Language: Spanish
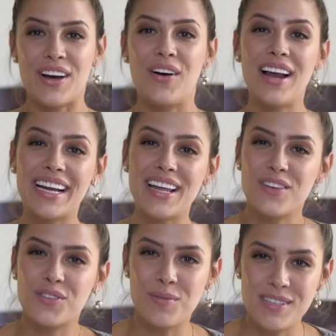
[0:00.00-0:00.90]
Hola
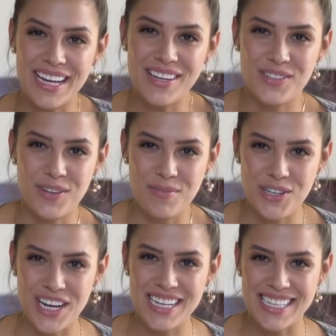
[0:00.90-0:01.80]
queridos, ¿cómo están? Yo soy
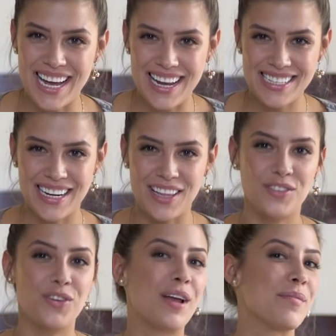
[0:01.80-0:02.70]
Michelle Salas y
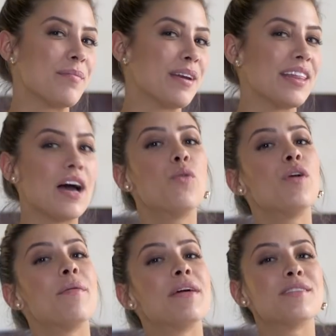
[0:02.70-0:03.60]
les doy la bienvenida
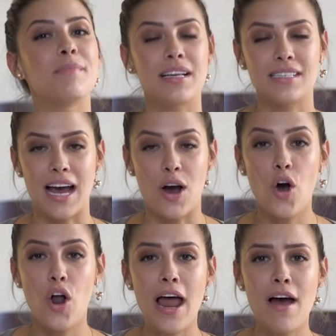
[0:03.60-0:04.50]
una vez más a
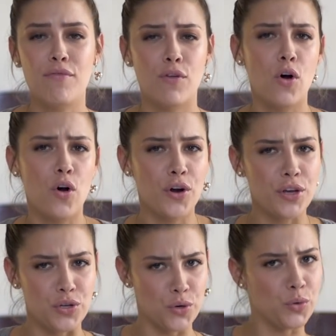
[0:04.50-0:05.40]
Hola for
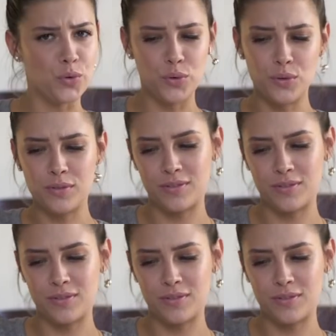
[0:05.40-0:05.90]
You.